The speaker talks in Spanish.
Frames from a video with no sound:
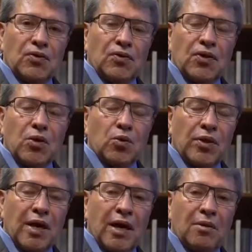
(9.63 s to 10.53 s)
donde
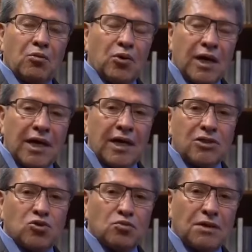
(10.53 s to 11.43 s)
una mujer
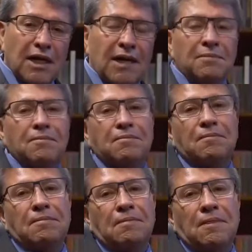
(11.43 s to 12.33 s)
asumirá
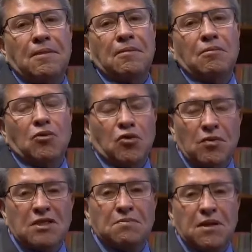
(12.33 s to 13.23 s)
por
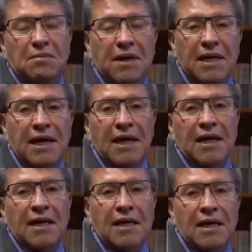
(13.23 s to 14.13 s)
vez
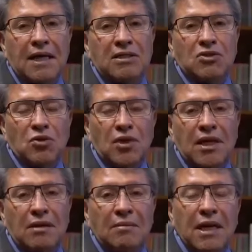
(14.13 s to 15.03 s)
primera en la
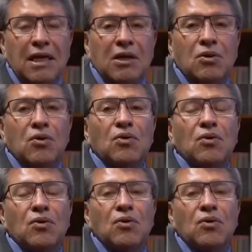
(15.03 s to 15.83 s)
historia de México